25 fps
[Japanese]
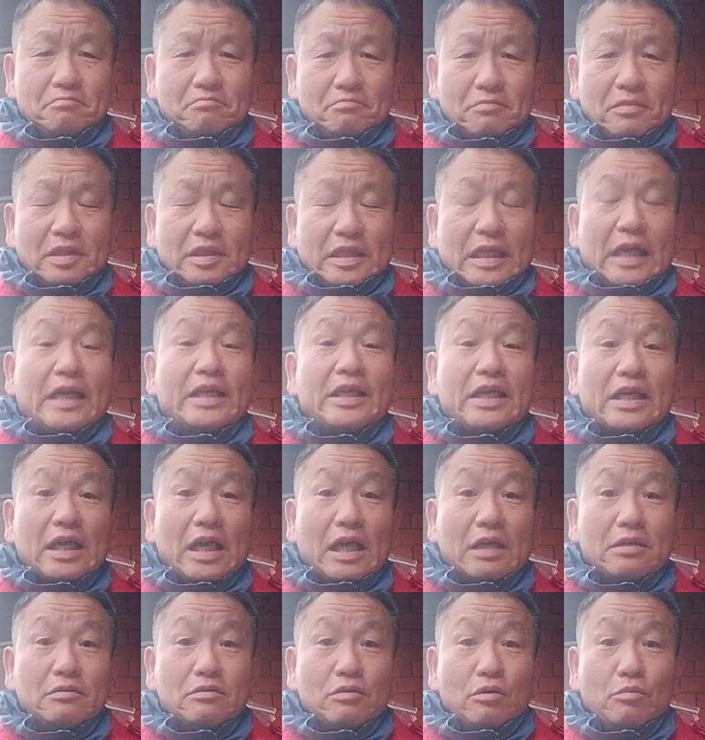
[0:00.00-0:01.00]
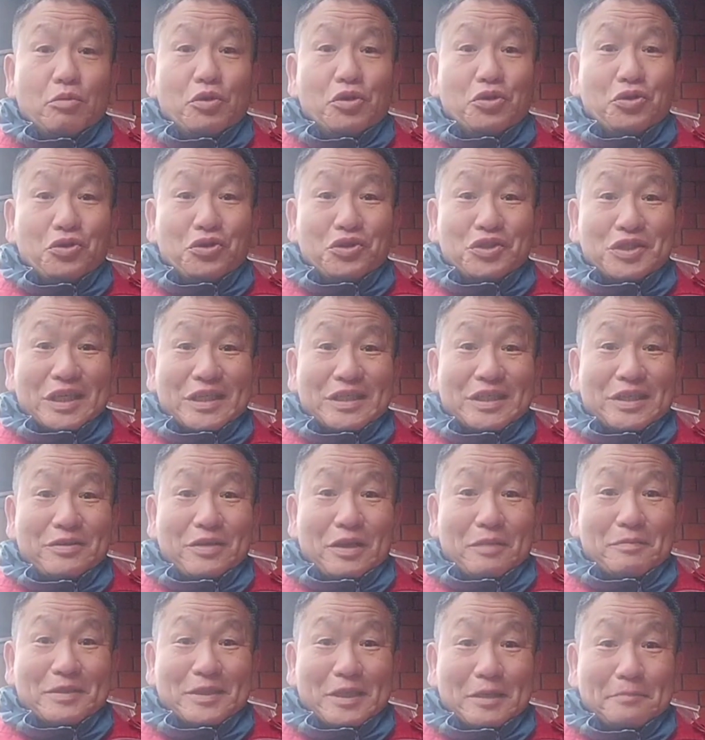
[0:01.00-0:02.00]
なかなか思い通りにさせてく
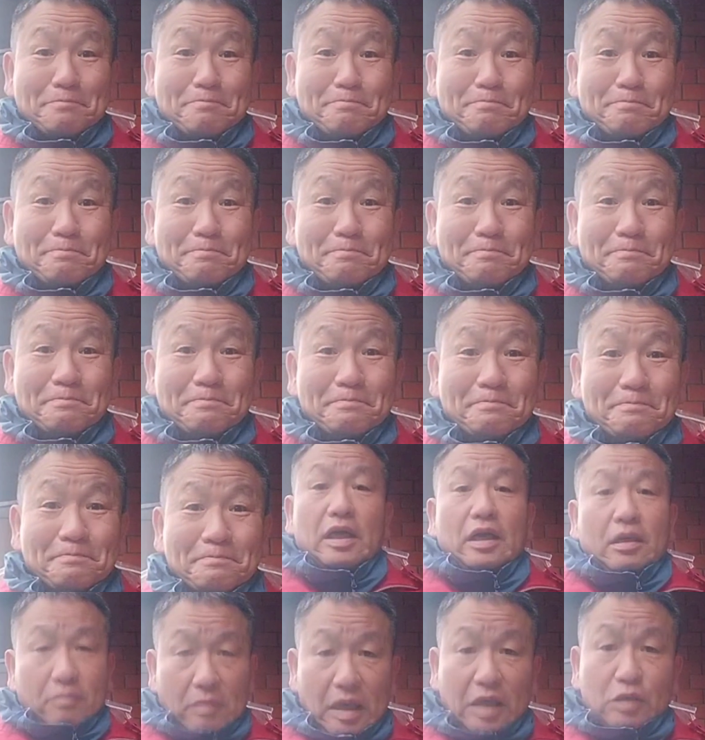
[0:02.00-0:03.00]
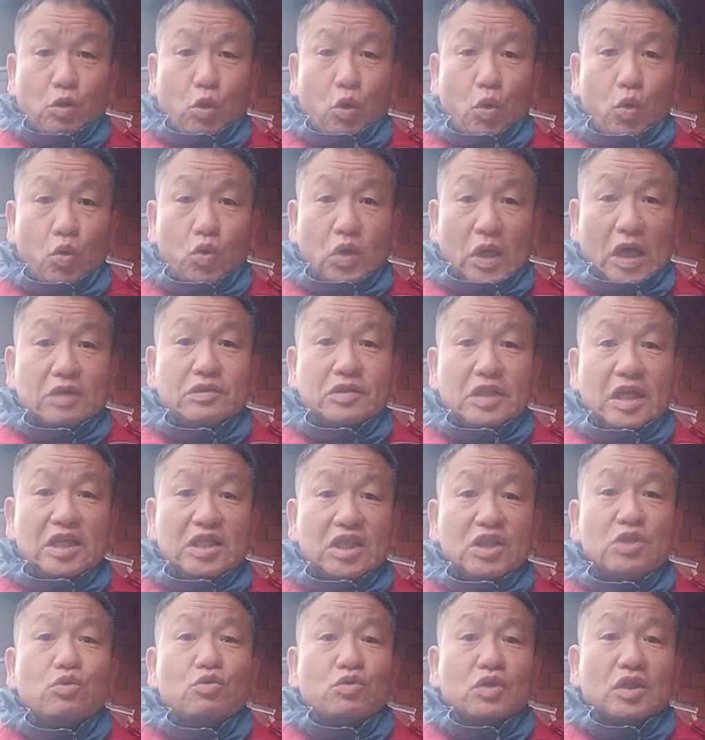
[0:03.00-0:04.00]
れませんあと確定
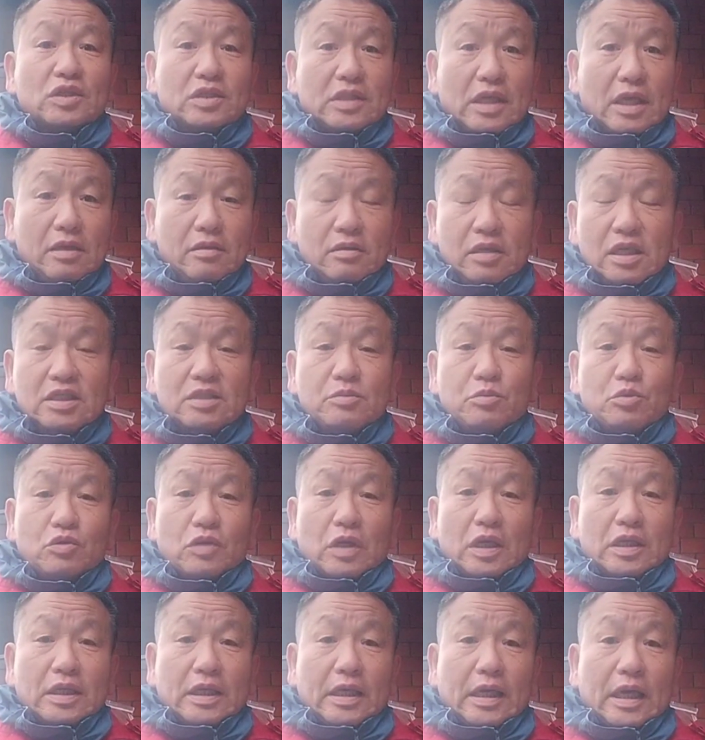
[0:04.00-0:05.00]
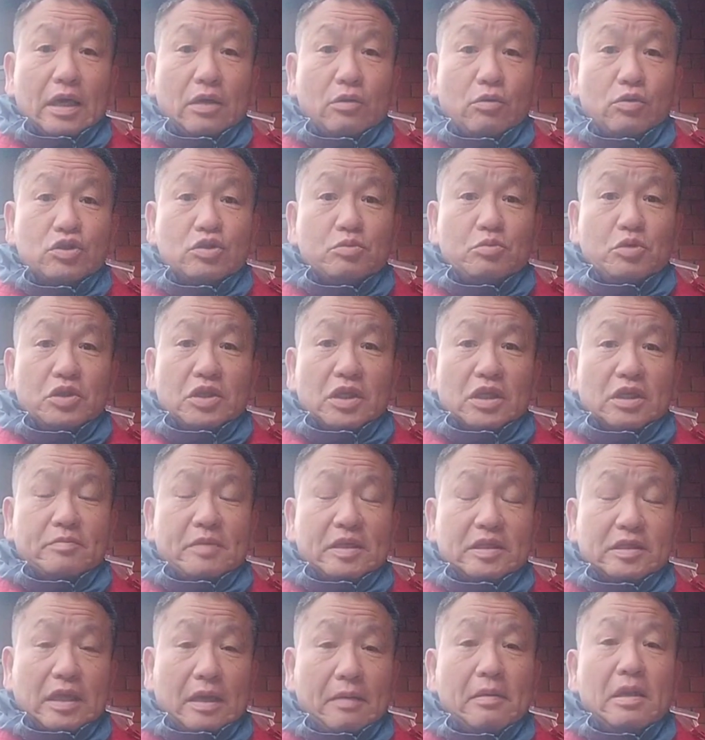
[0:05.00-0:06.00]
申告ですねいつもの方からご質問いただき
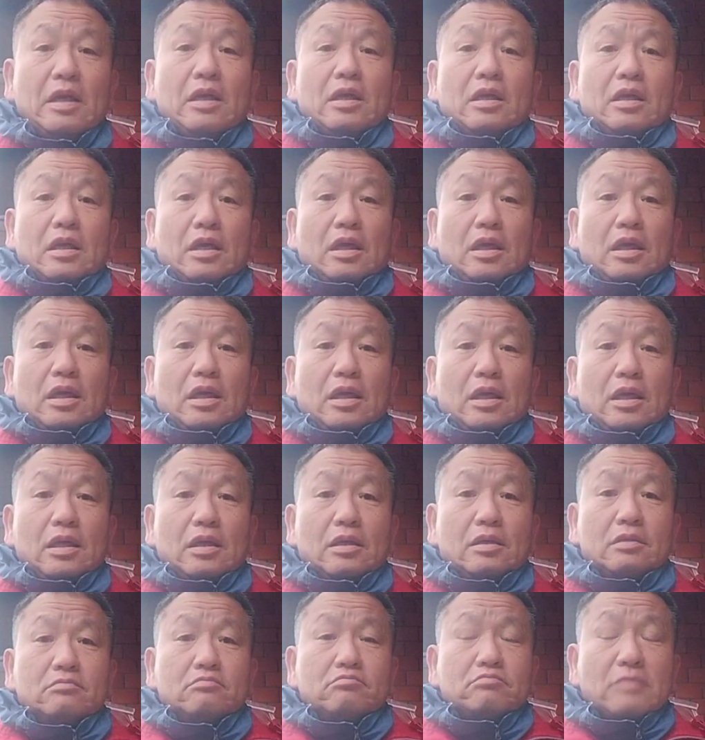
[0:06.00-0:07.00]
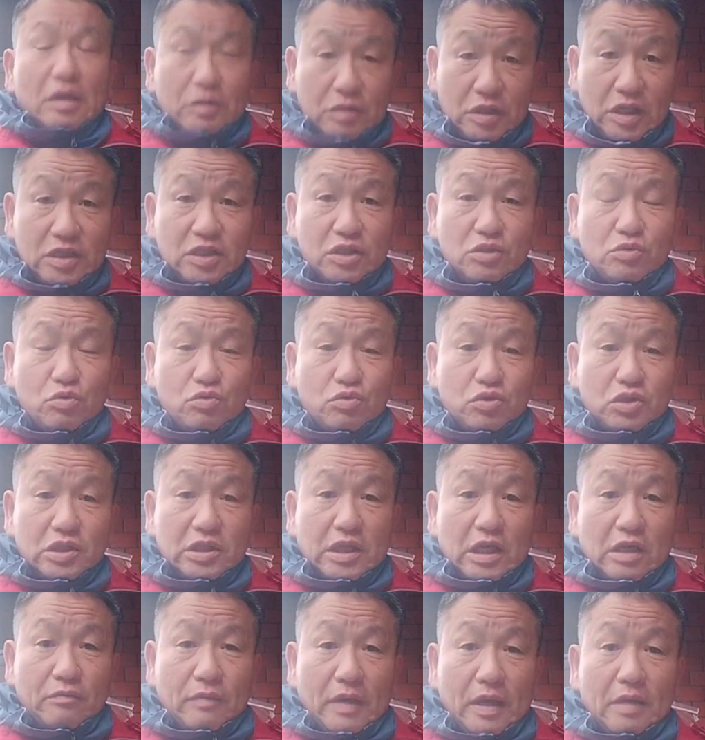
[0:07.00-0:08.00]
ました、えー、確定申告自
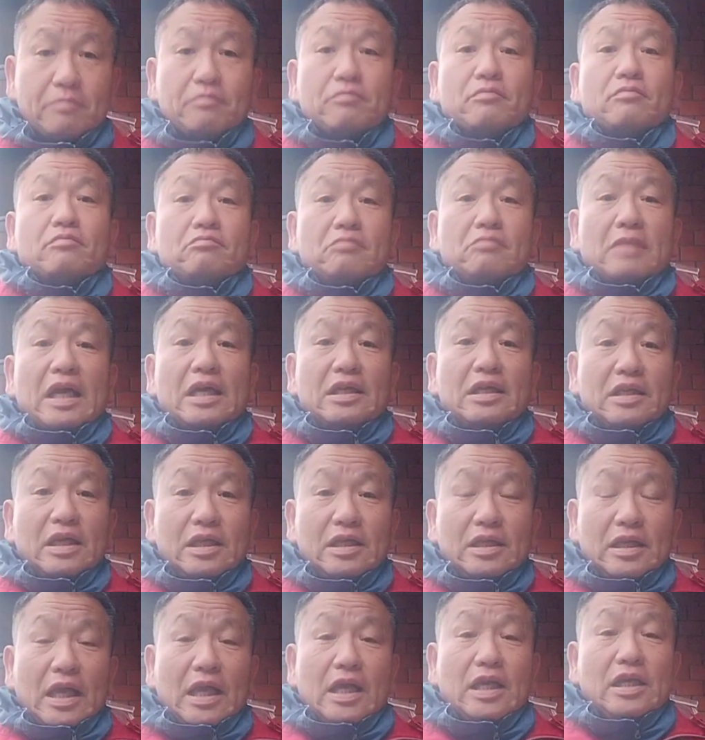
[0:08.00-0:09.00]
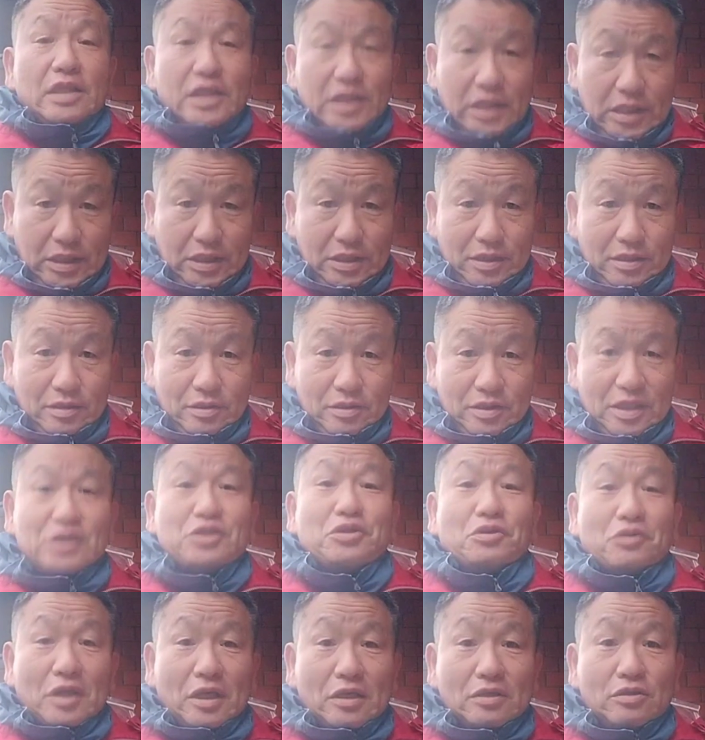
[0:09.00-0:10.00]
体は来年でいいです
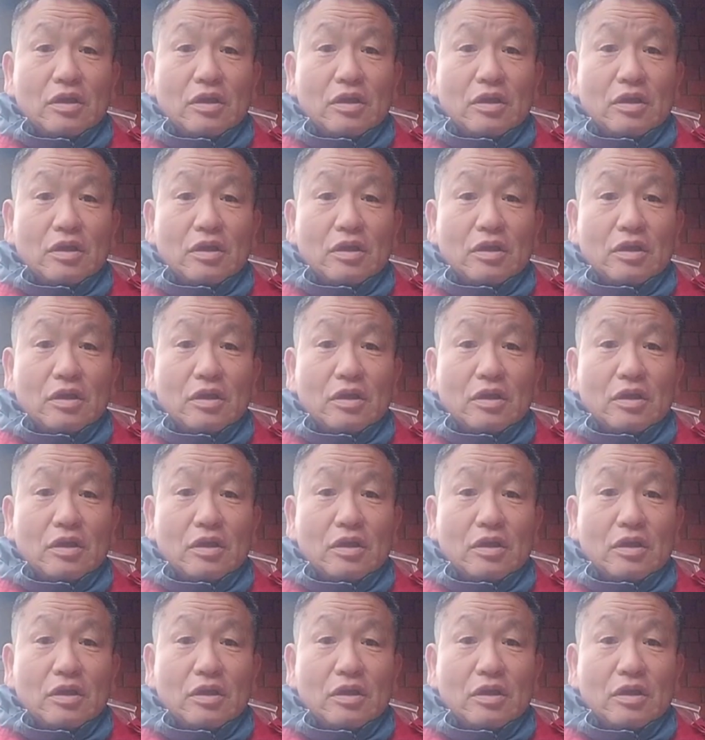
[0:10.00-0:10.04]
よね。